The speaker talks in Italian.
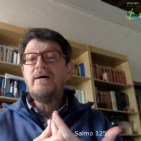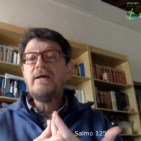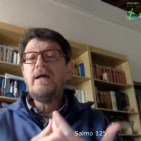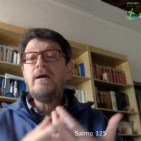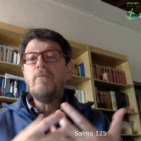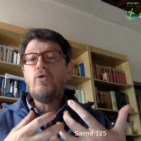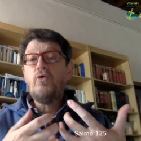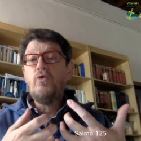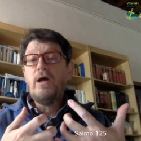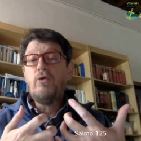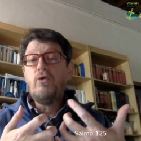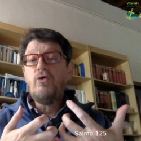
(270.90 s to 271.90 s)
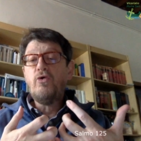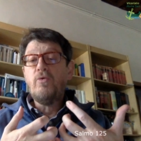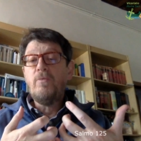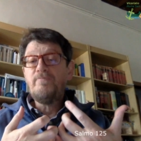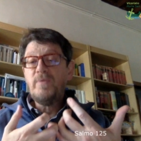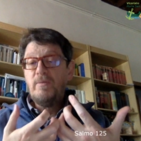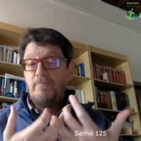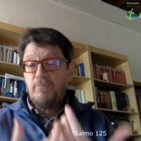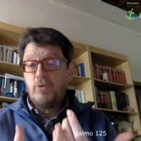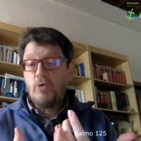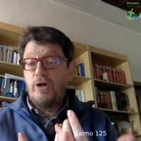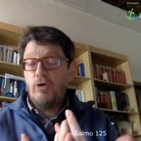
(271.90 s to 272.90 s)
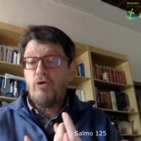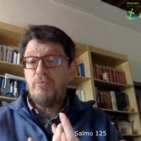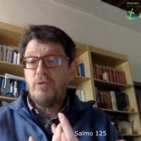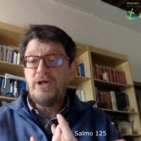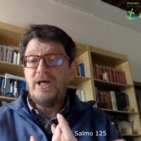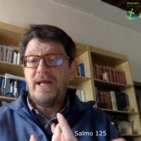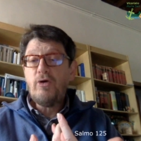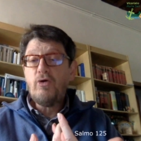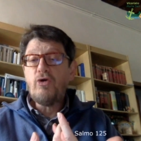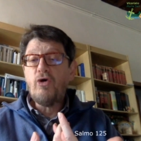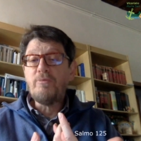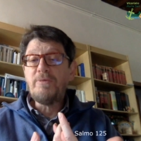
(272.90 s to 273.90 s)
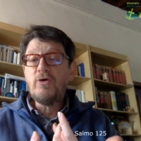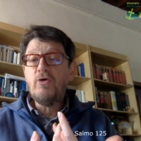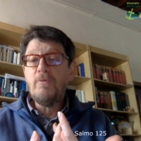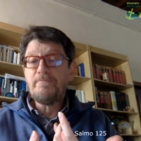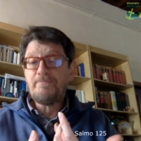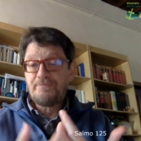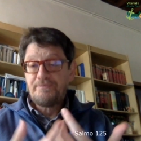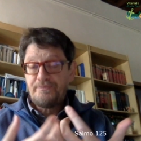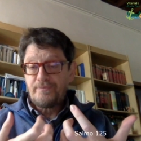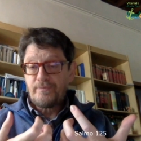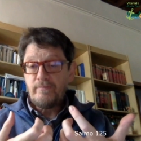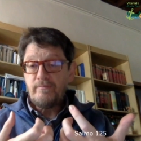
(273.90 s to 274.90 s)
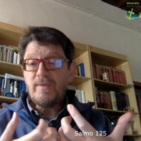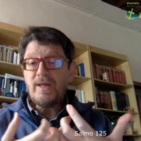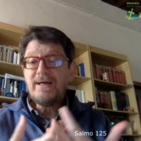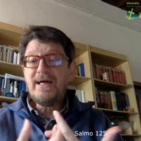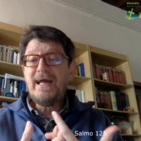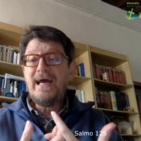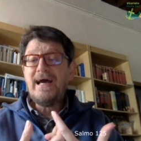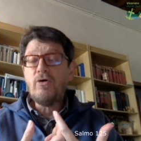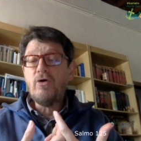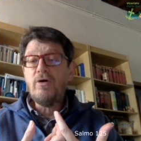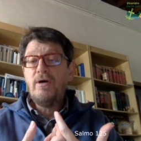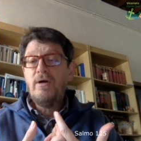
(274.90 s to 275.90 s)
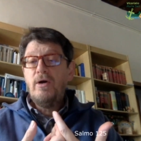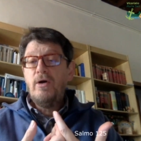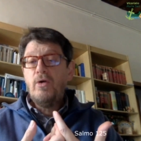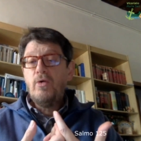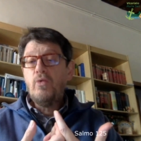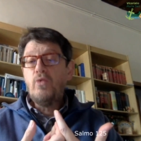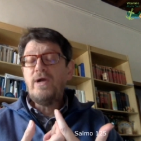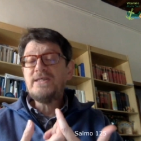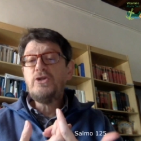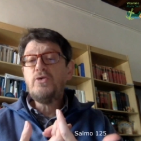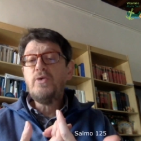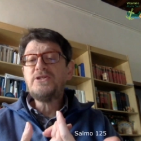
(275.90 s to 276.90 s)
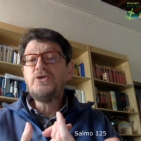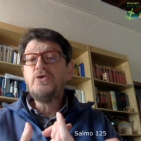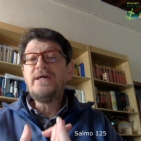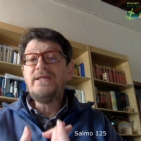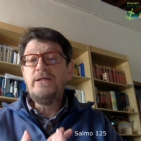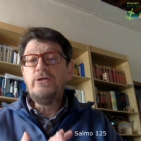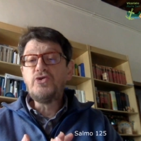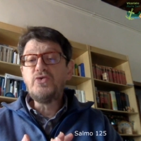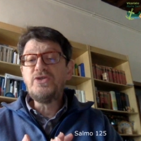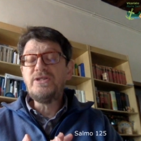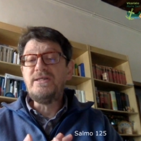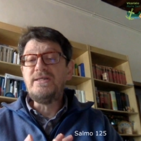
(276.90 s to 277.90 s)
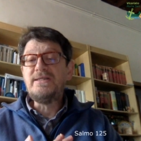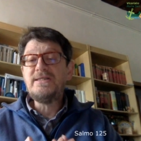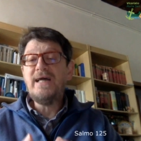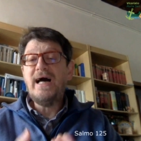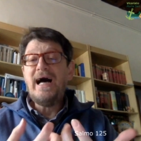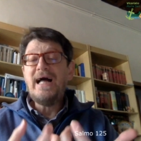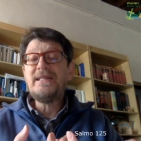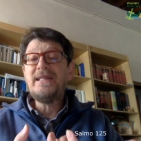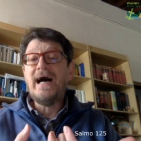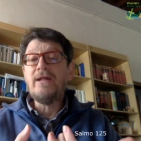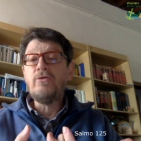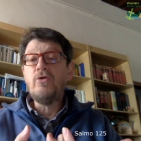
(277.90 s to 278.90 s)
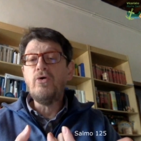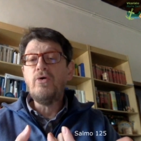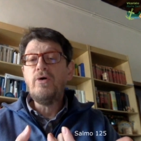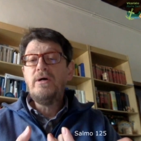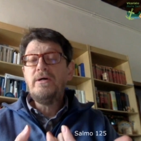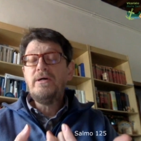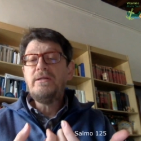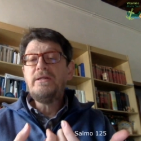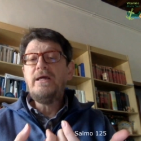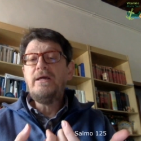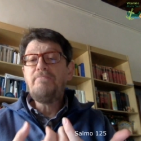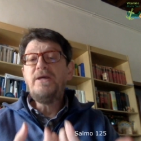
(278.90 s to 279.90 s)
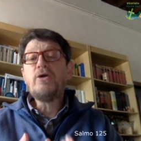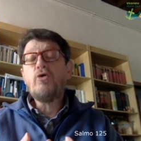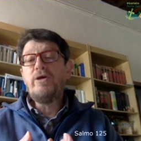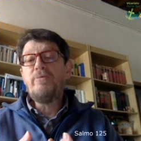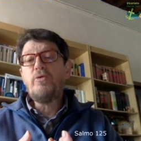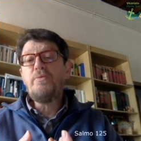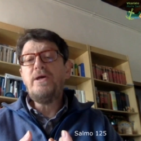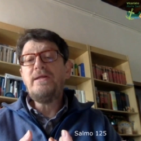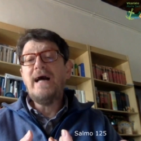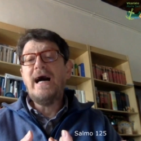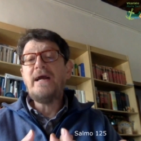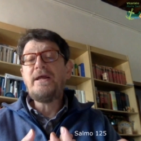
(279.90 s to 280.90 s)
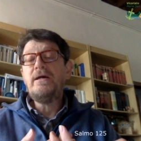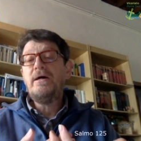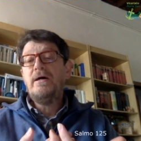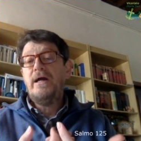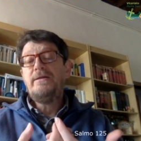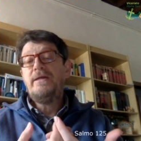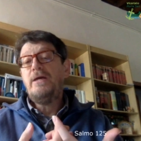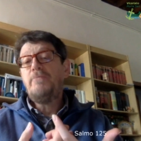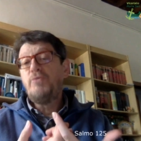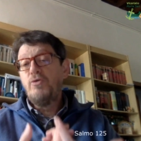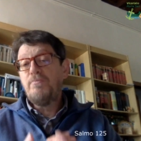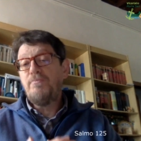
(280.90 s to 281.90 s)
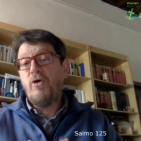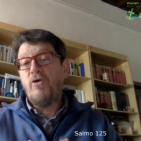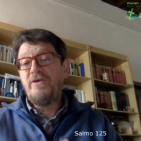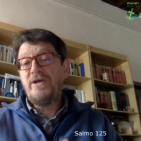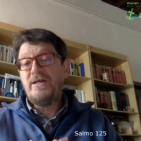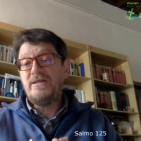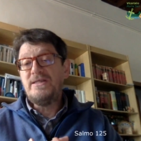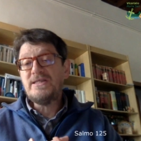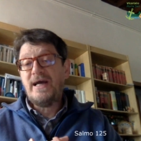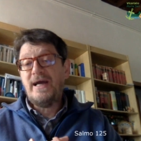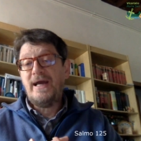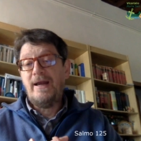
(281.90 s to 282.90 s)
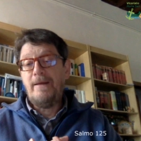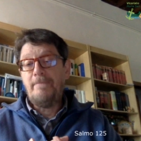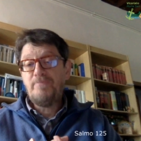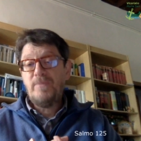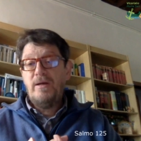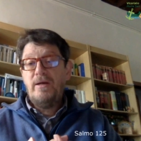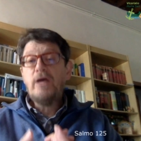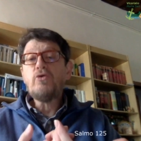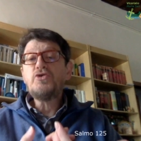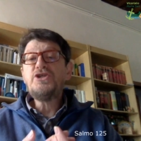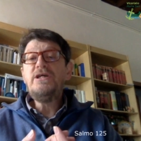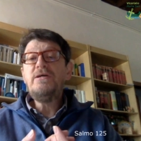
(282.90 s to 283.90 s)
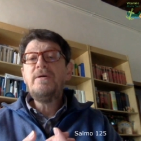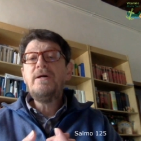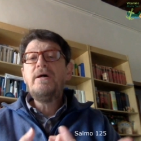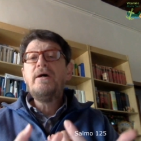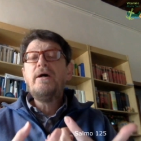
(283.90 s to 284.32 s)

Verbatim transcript: che con, loro, con il loro potere economico creano una situazione di ingiustizia a danno di dei piccoli proprietari e dei più poveri di Israele. E così